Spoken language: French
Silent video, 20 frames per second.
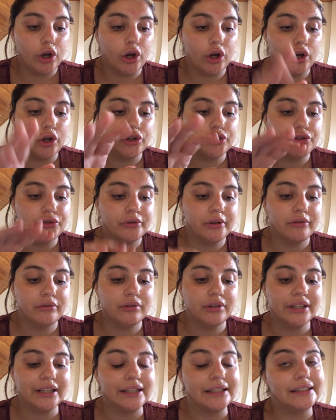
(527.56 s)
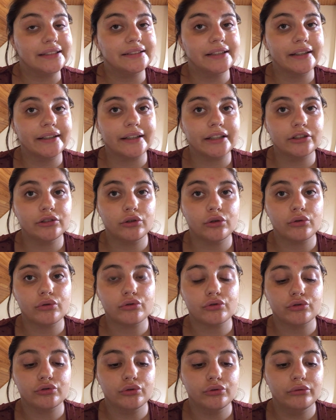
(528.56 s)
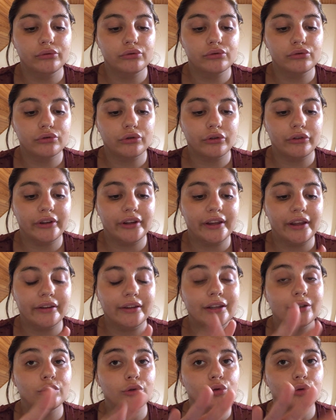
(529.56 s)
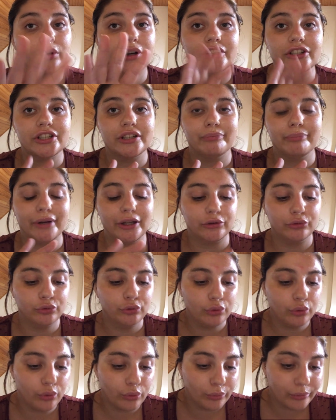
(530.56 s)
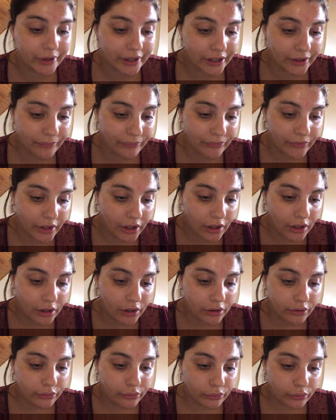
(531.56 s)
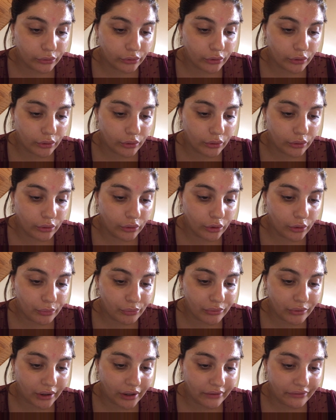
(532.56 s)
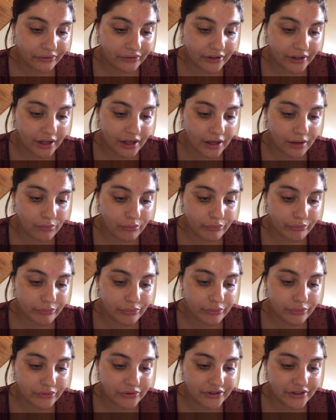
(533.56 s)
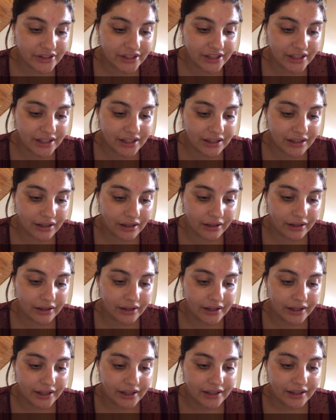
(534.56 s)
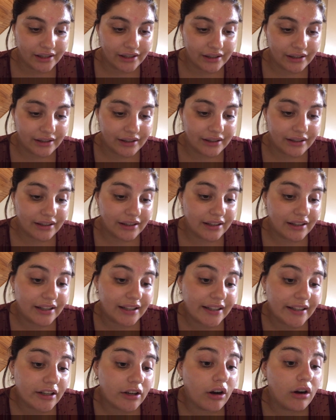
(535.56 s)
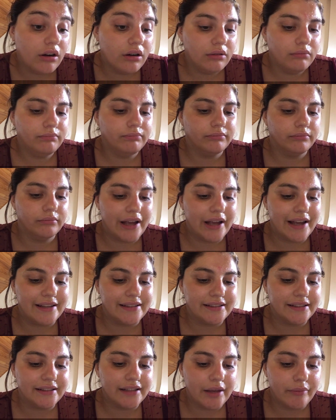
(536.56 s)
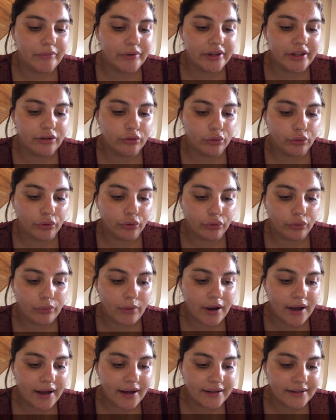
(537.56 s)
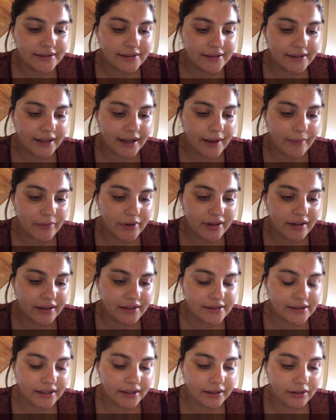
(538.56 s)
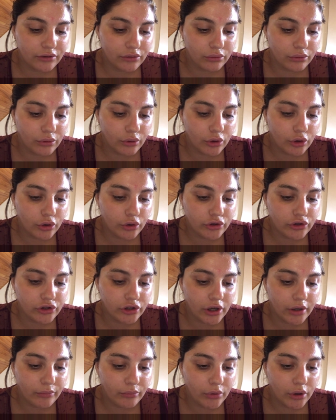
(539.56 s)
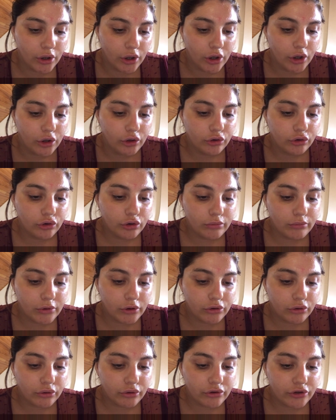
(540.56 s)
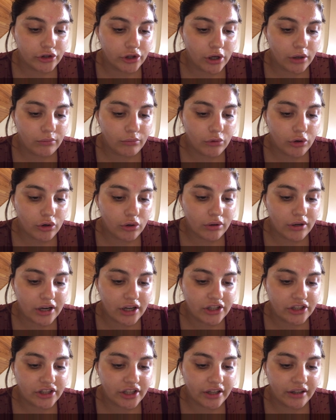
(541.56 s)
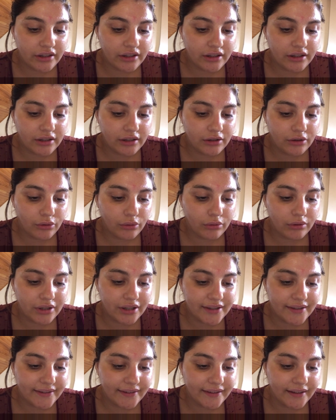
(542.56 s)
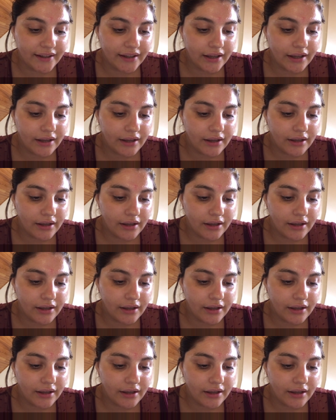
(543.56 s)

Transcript: Euh, je vais vous lire les ingrédients. J'en ai, il y en a deux 3 que j'ai pas tout compris. Donc de l'eau purifiée, butyl glycol, acide aminé de soie, céramide extrait de codium tomentosium, collagène hydrolysé,